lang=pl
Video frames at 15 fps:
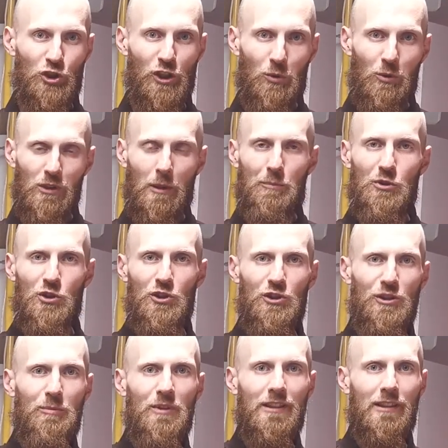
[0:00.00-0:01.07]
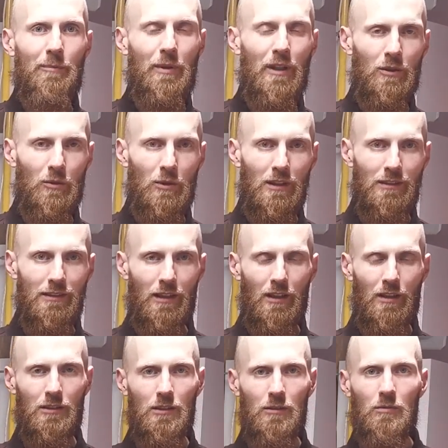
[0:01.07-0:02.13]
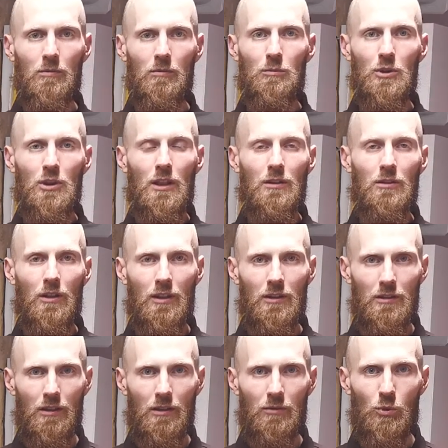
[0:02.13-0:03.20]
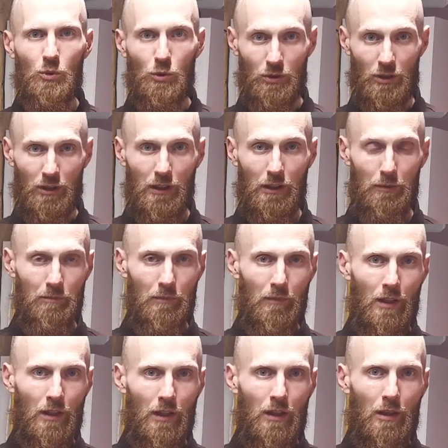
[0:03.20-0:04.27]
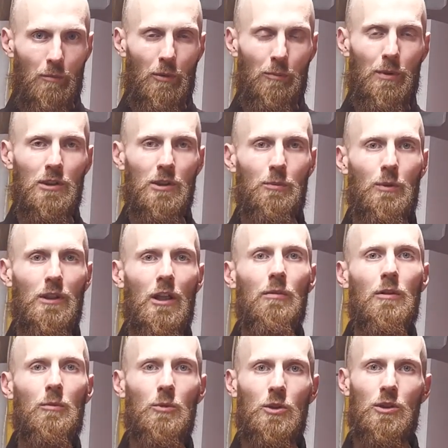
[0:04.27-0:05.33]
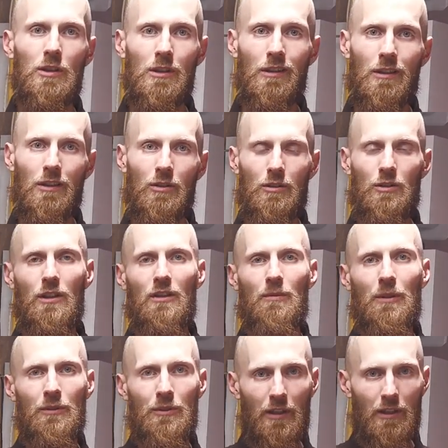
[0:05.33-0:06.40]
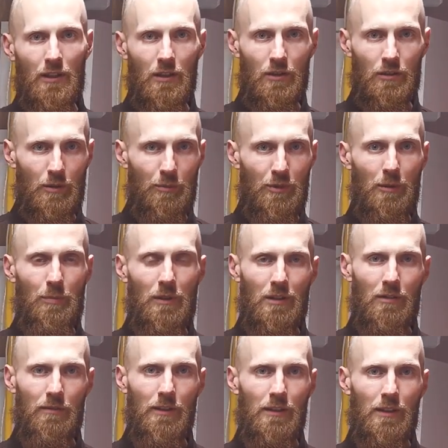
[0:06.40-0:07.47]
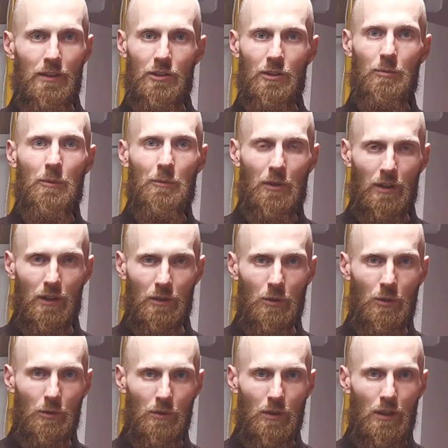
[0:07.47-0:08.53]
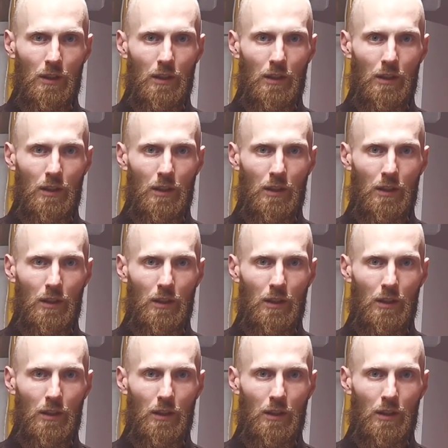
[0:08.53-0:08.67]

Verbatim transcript: Szczególnie przy zimnych temperaturach za każdym, do każdego włączenia pompa ciepła na chwilę musi rozgrzać sprężarkę, żeby nie pracować na zimnym oleju.